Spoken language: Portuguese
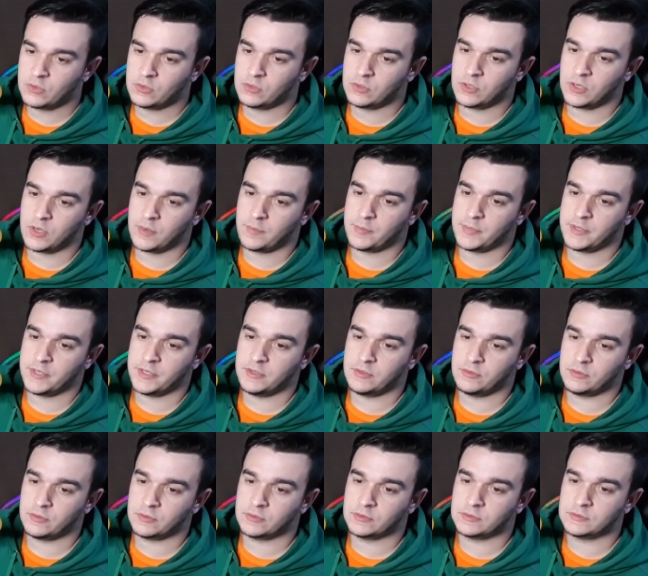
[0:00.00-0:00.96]
Ó,
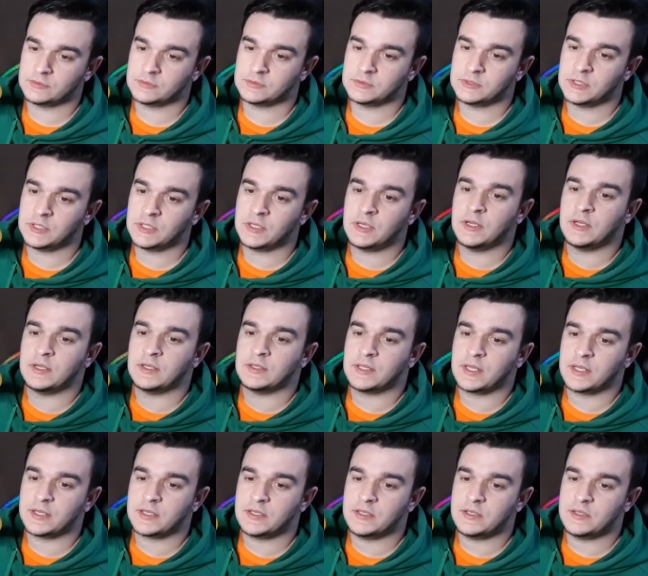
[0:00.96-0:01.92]
abrindo,
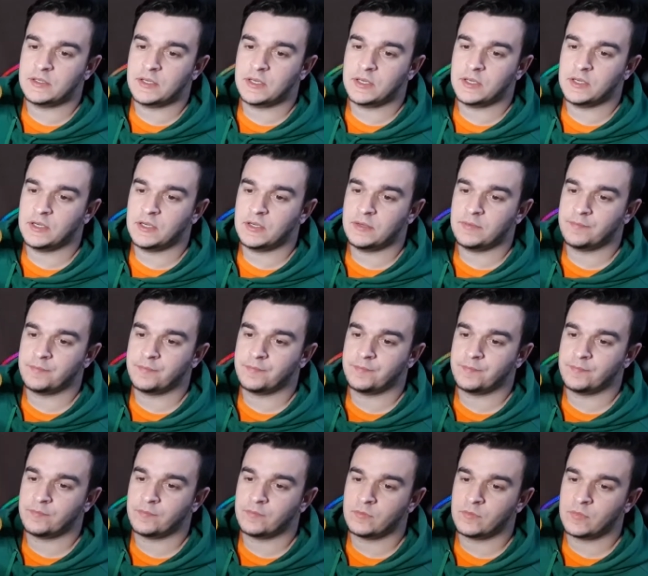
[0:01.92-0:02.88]
daqui tá ele,
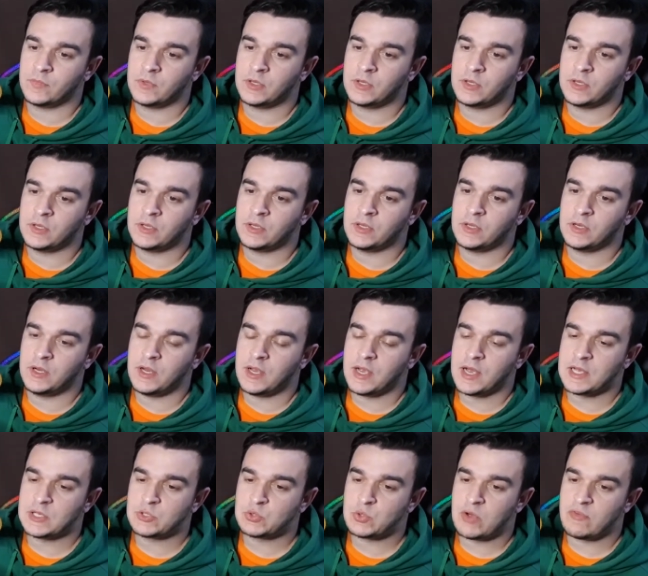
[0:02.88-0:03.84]
ele é
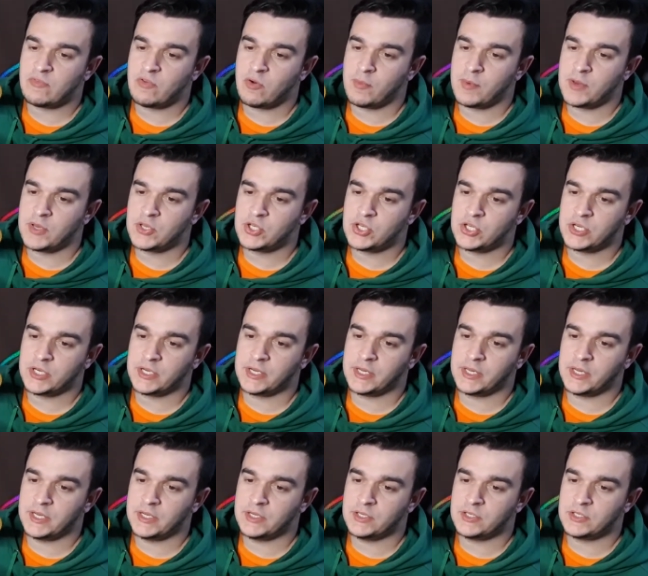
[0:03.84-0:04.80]
razoavelmente
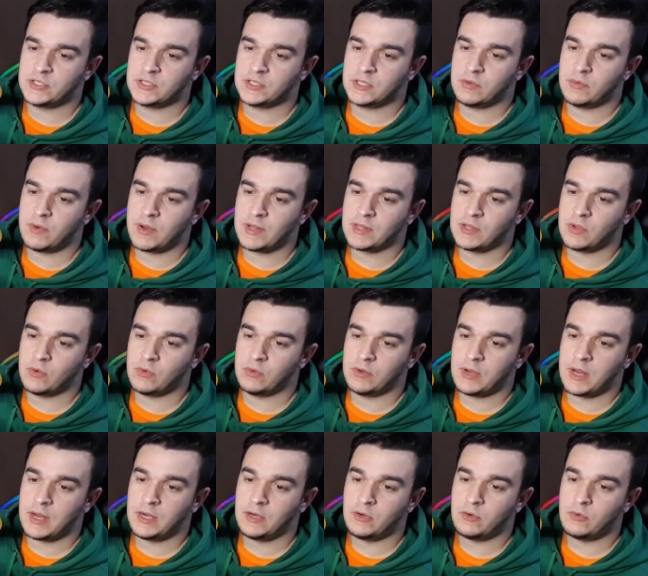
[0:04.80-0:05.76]
grande, não é tão
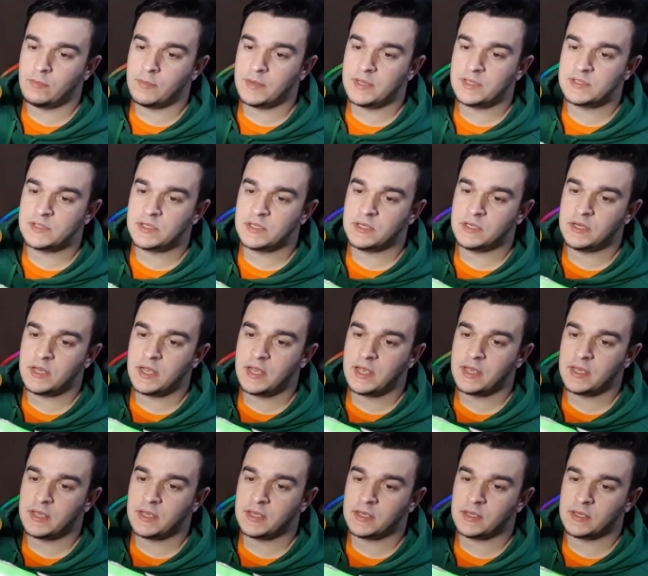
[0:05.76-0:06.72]
largo, mas ele
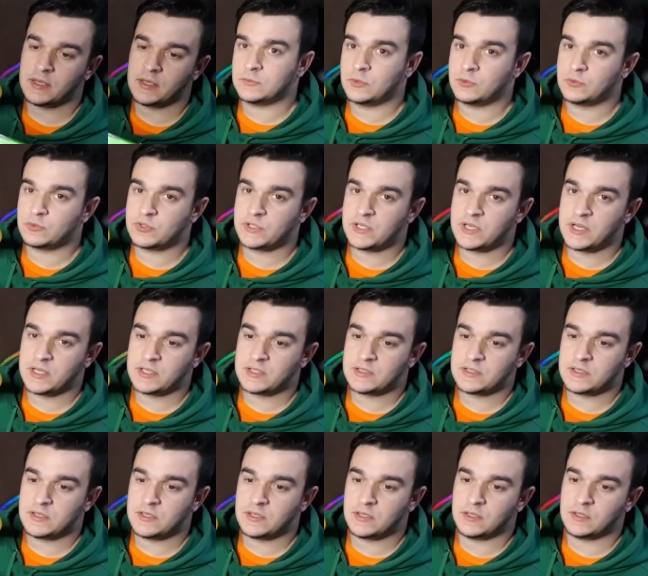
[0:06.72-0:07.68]
é, vamos dizer
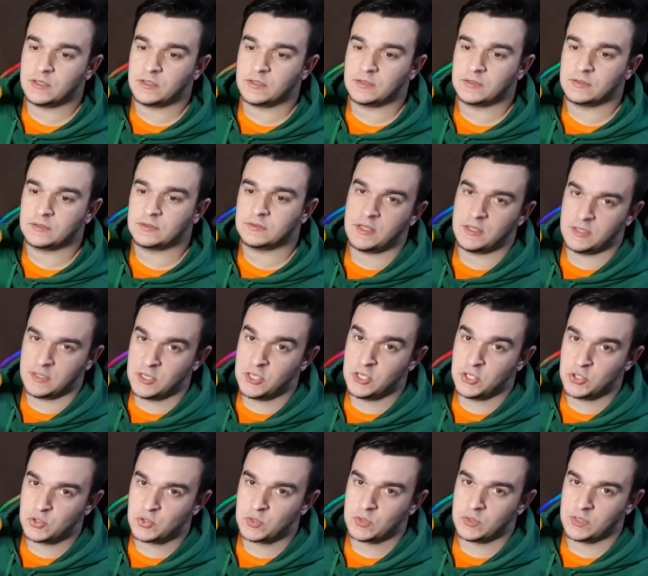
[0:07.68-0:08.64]
assim,
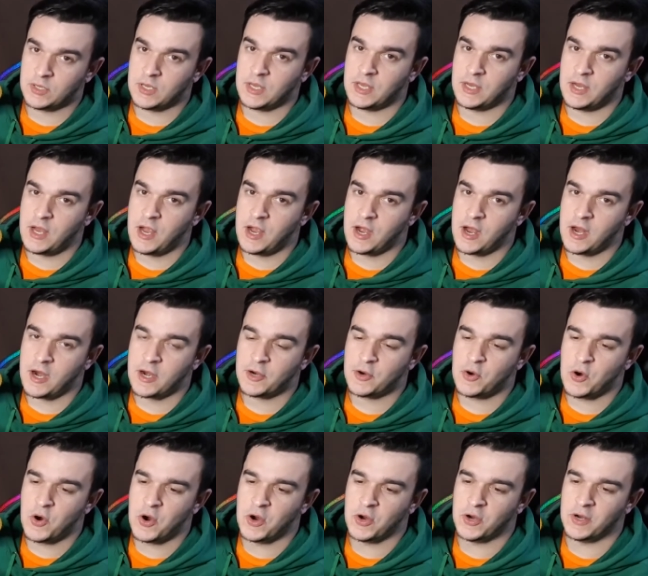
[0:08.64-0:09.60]
nisso ele é
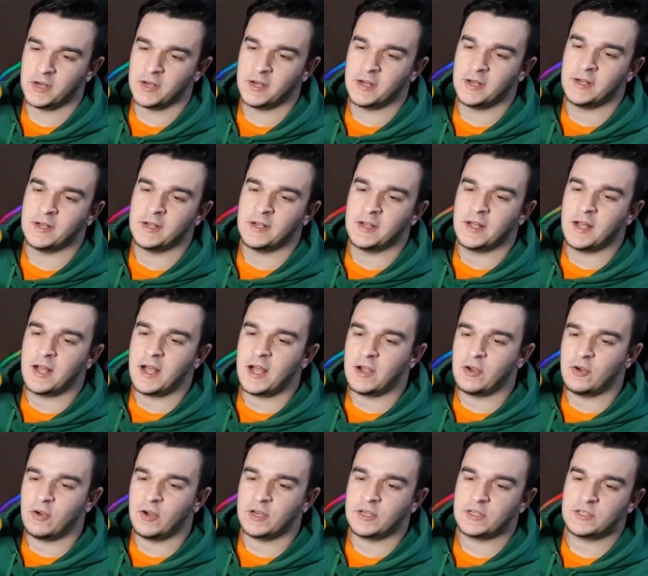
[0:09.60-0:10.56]
largo,
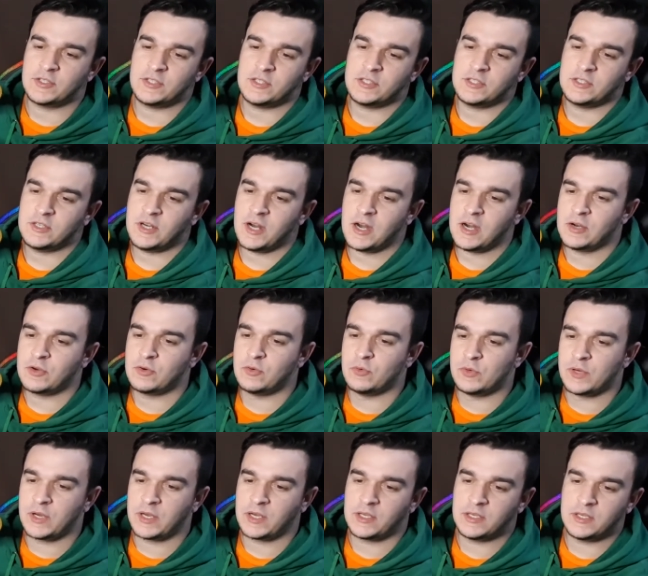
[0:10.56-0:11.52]
Agora de
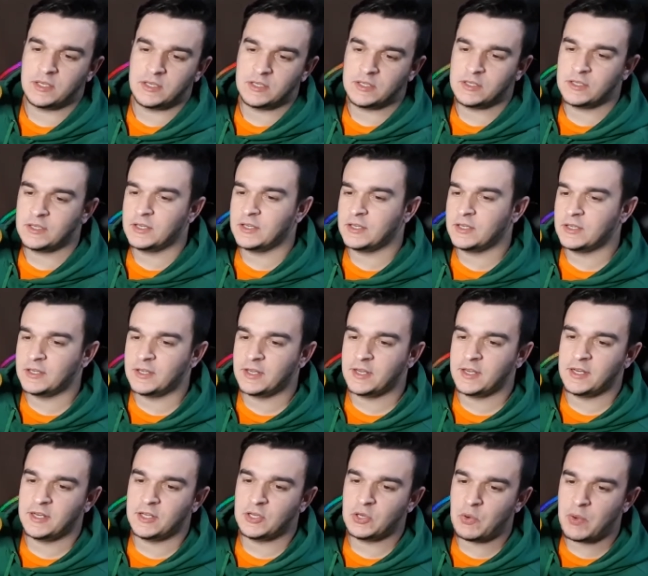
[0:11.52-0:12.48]
largura aqui,
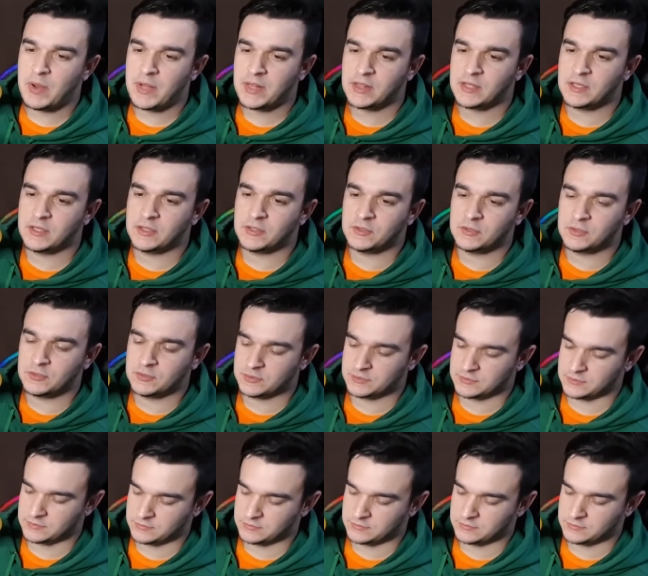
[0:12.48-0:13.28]
ele não é tanto.